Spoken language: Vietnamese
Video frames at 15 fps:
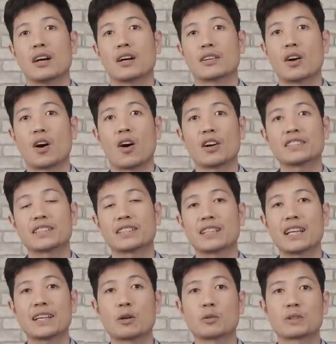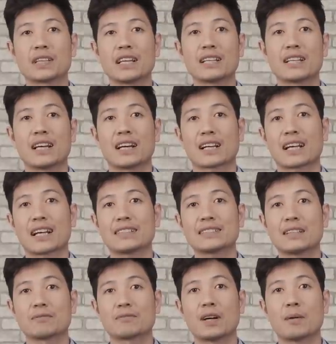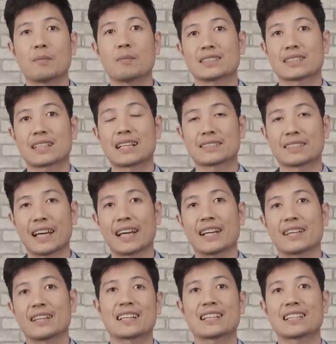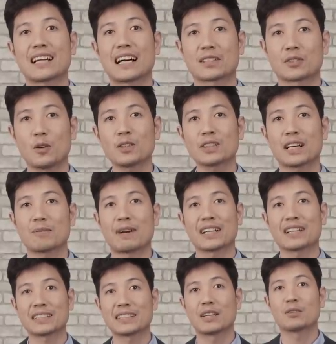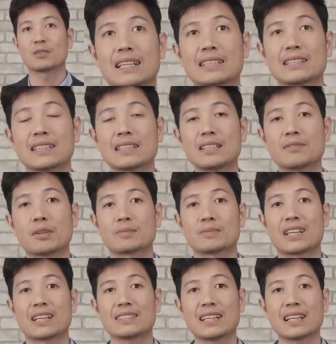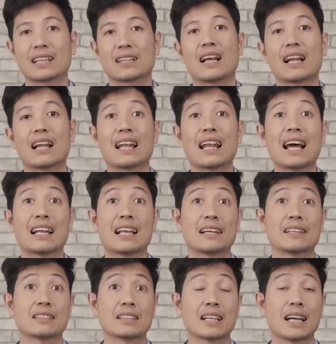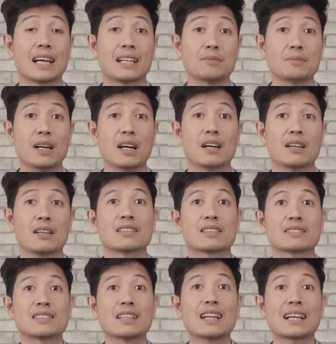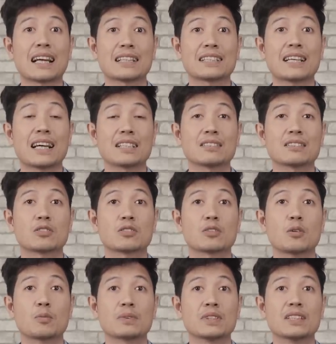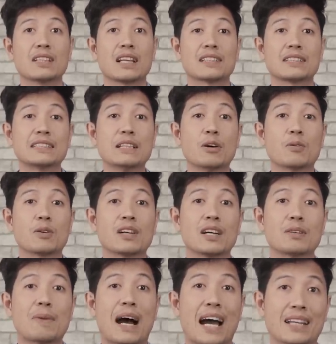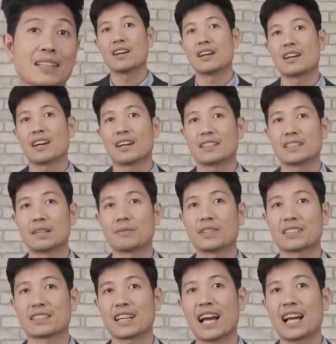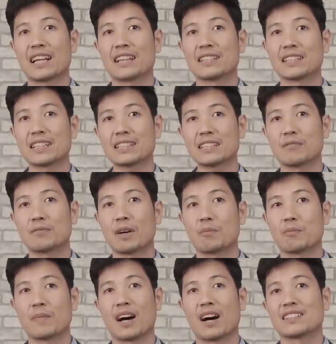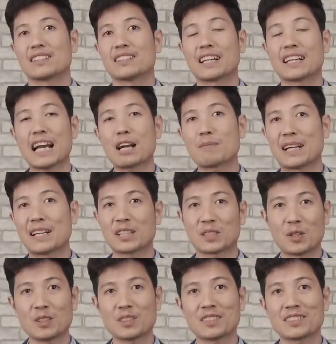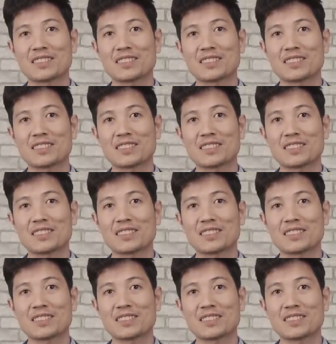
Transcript: Đó chính là đầu tiên là cái sản phẩm càng rẻ càng tốt, càng bán được nhiều. Những cái sản phẩm giá rẻ lại là những cái mà rất là cạnh tranh cũng như là nhiều người bán. Nhầm tưởng thứ hai là những cái sản phẩm mà người khác bán được tốt